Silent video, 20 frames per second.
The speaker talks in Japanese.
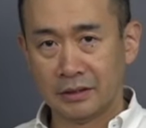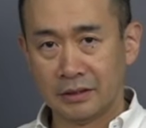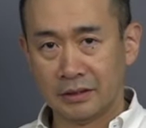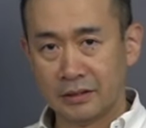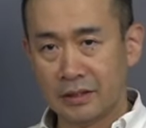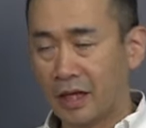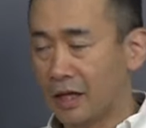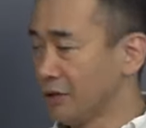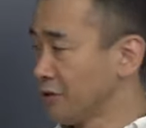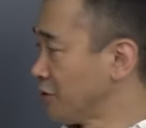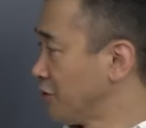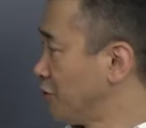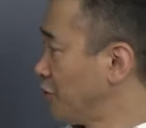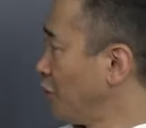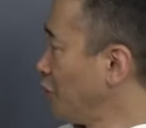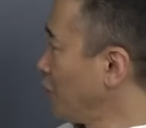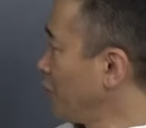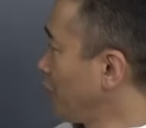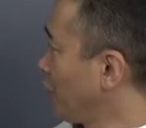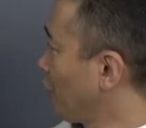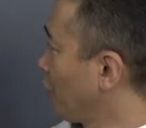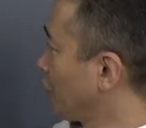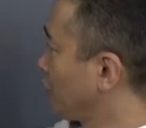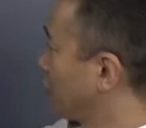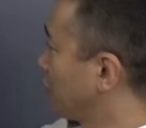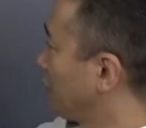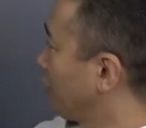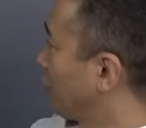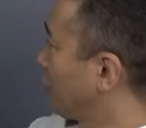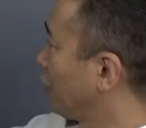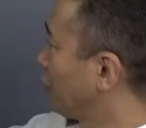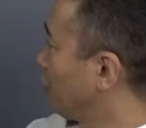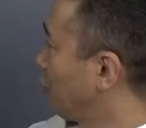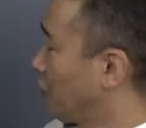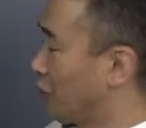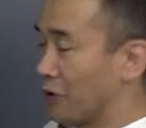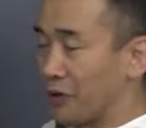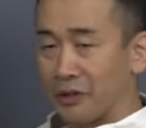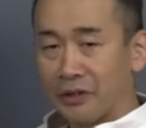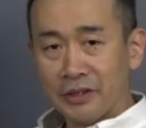さあ図を見てほしいんだけど
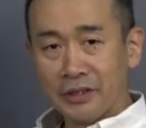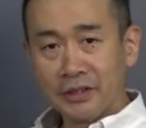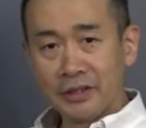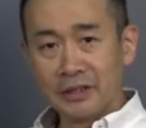も、